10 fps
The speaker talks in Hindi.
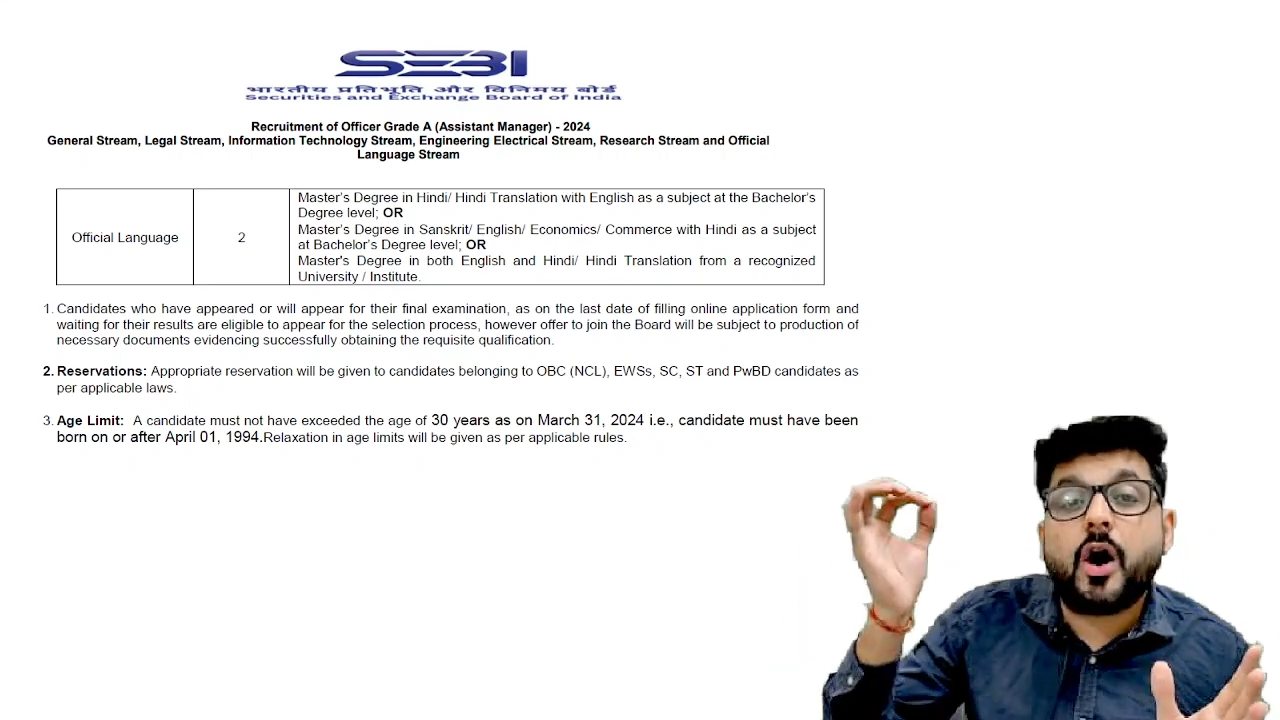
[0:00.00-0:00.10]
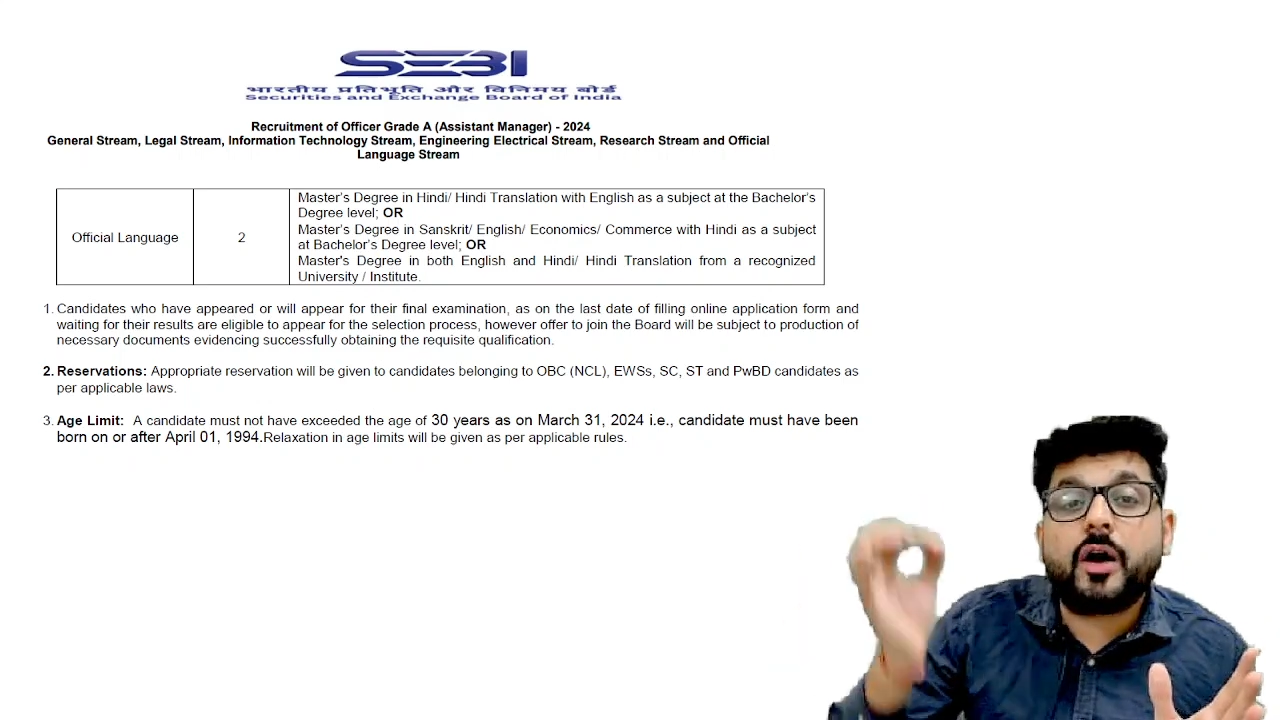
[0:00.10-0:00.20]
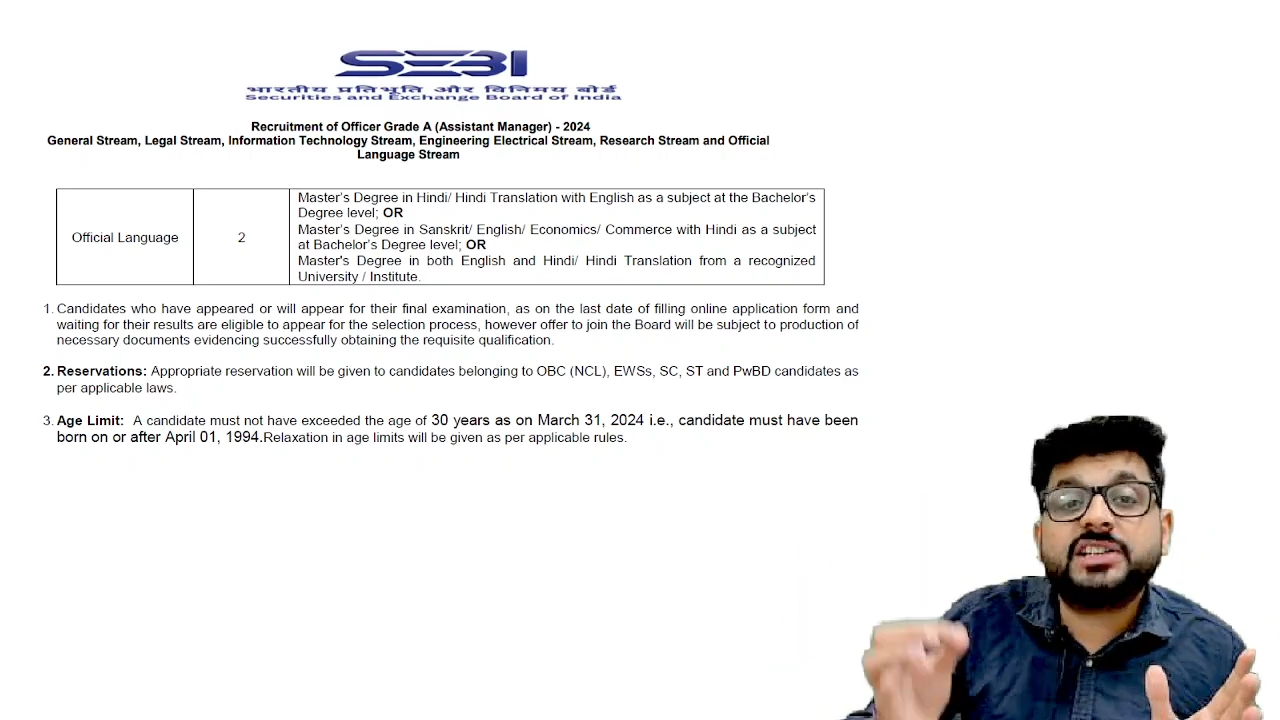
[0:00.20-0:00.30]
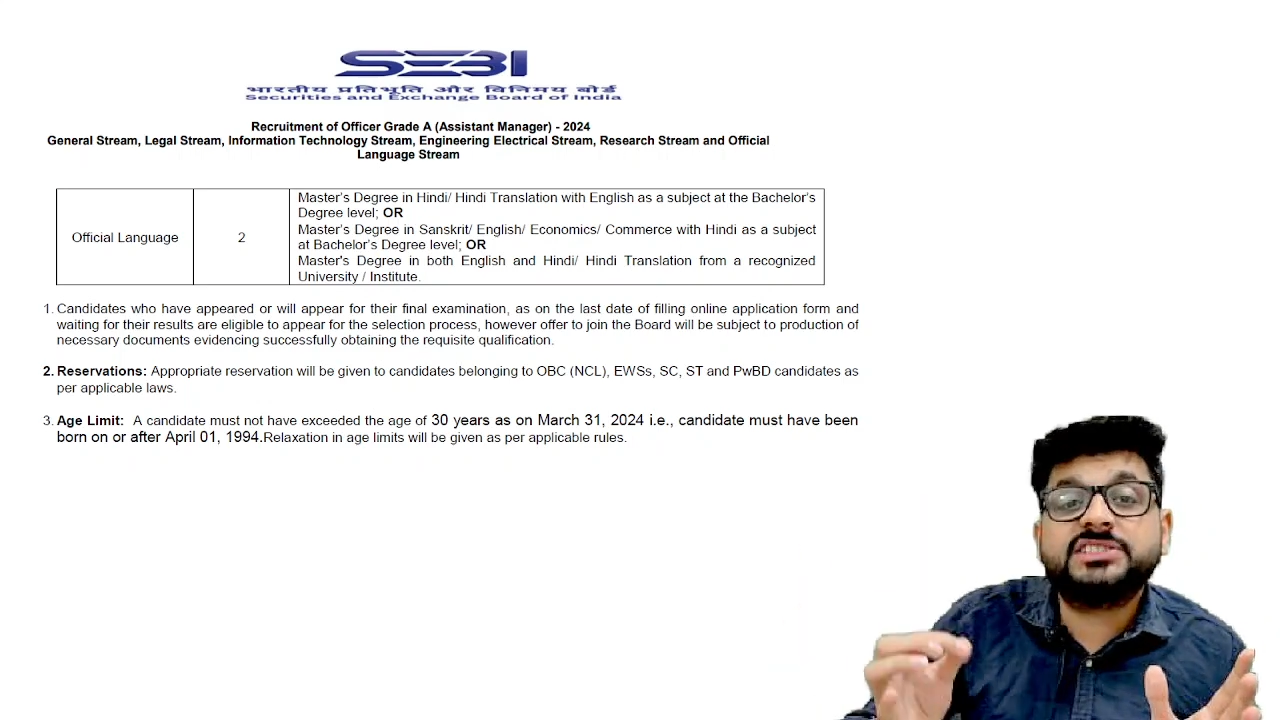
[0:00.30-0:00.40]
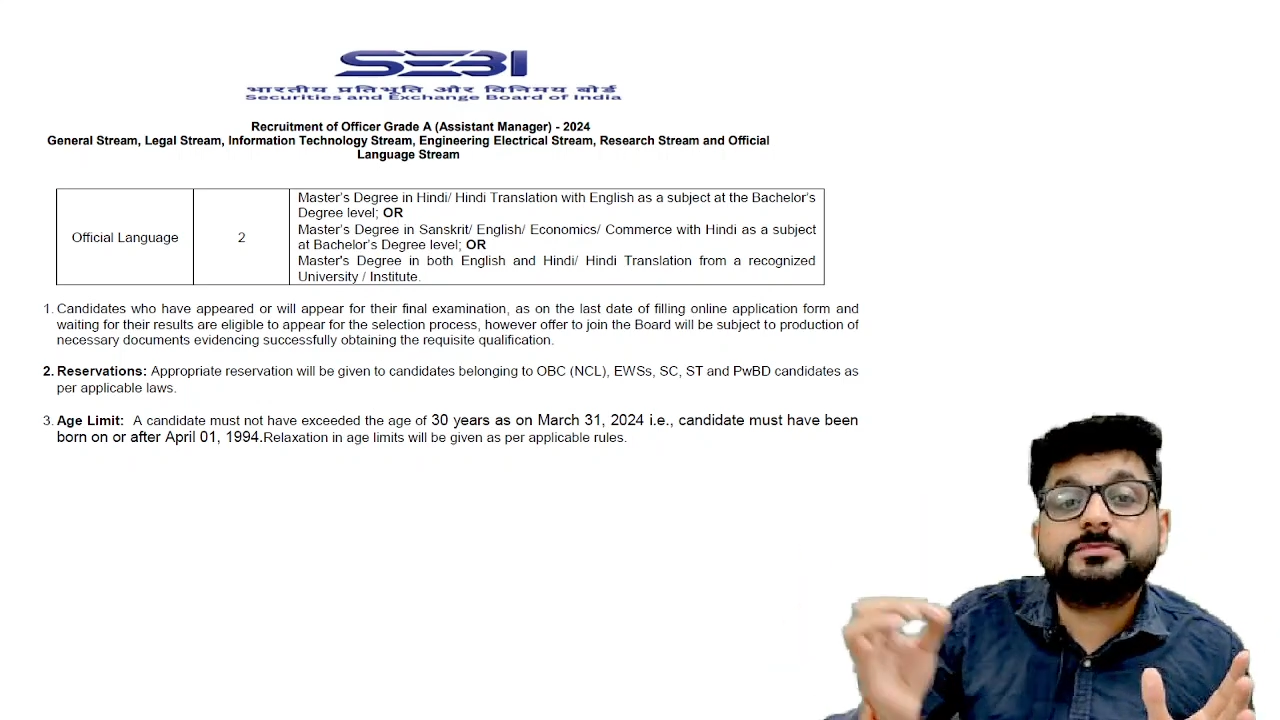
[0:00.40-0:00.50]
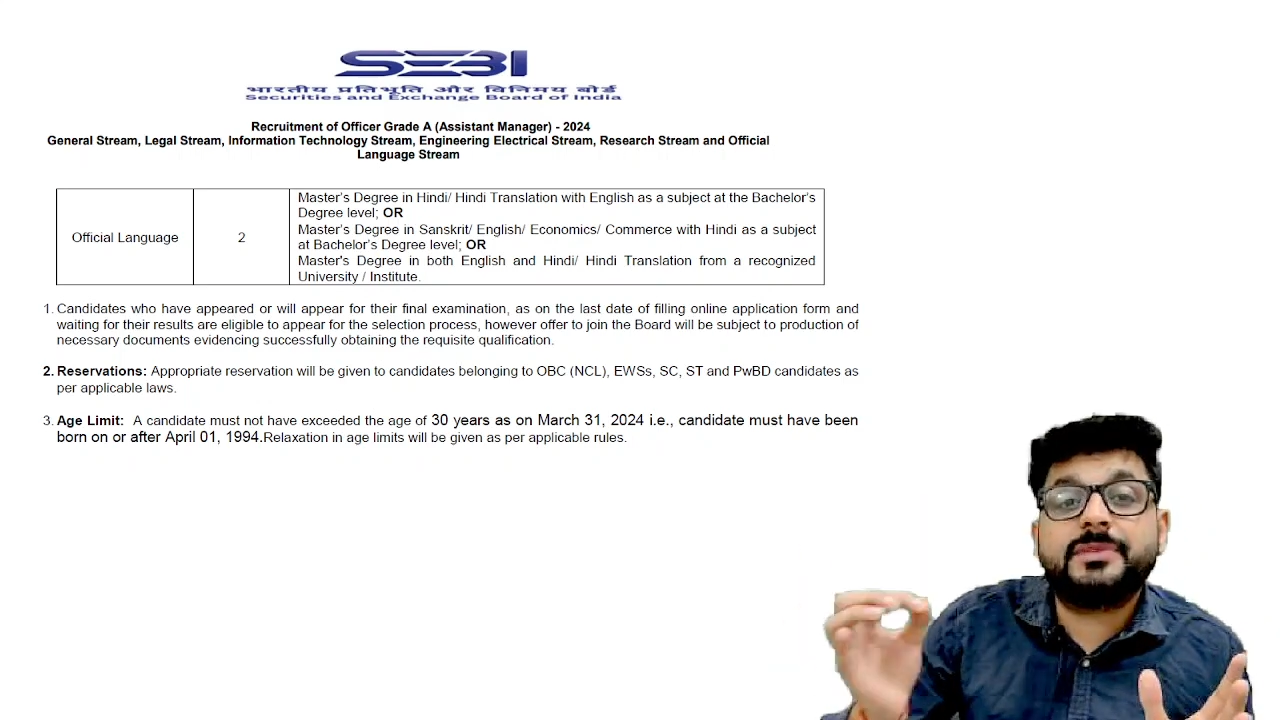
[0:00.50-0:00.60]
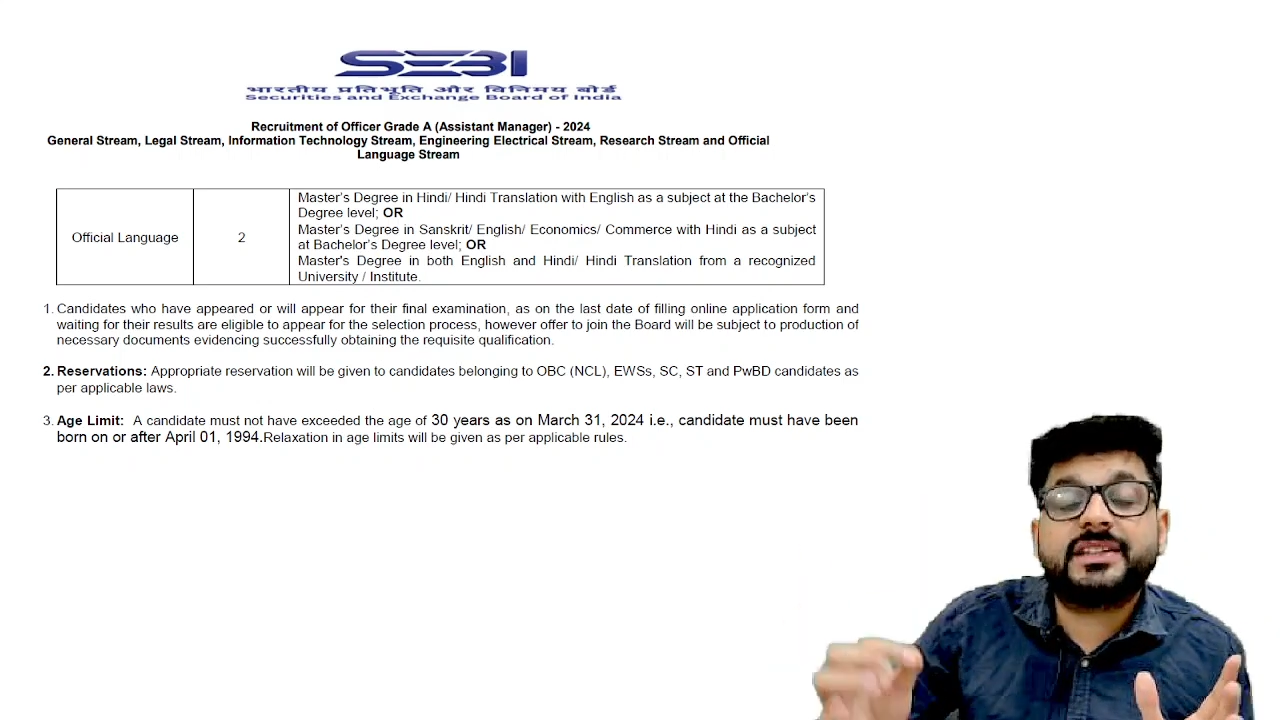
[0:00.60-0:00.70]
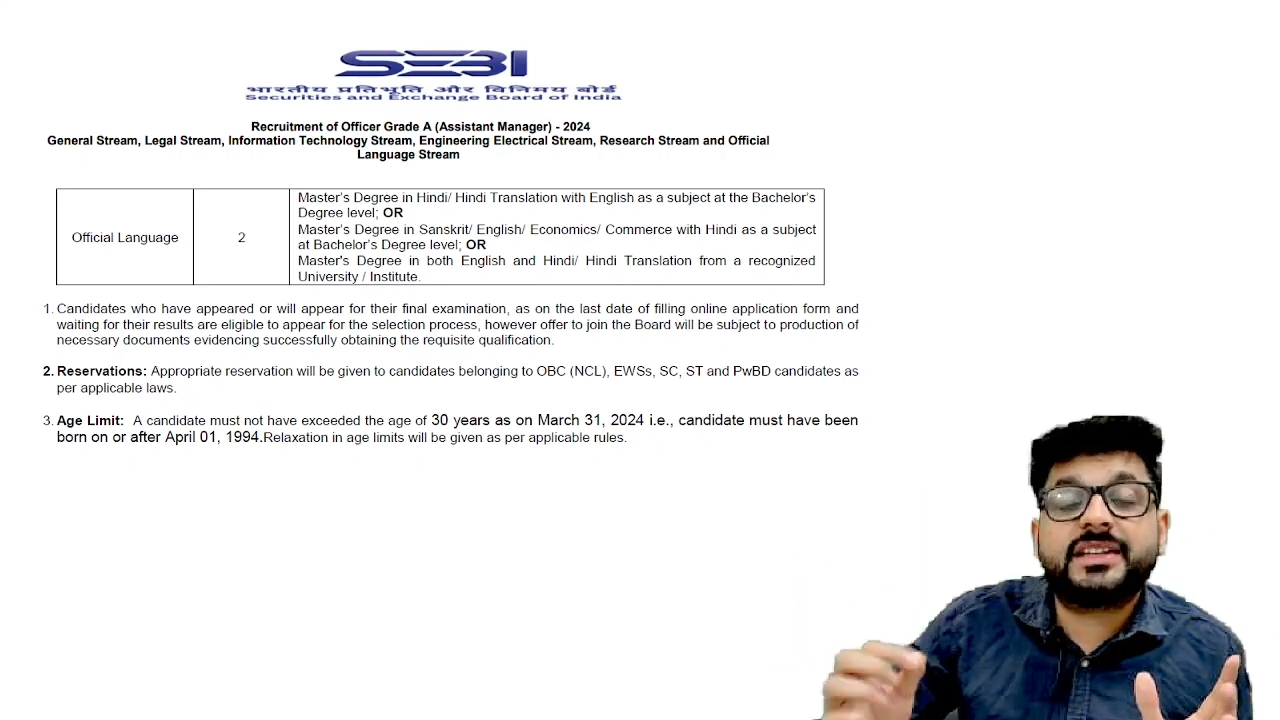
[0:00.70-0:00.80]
अगस्त मंथ